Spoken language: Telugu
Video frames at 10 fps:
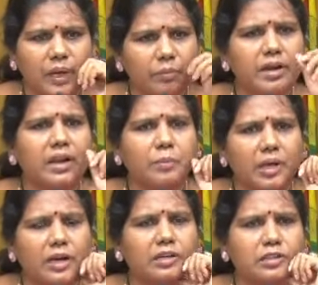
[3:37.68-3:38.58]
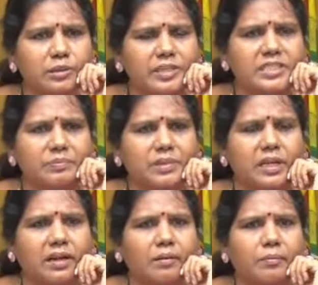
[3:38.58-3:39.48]
మేము డ్రామాలు ఆడుతున్నామని
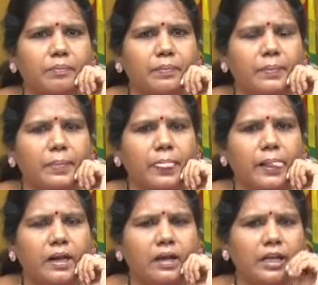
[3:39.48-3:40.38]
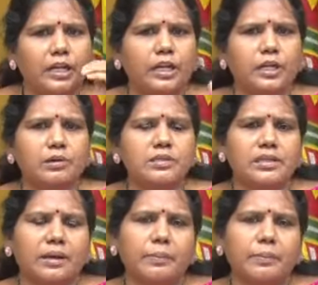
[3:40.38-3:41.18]
చెప్తారా ఈరోజు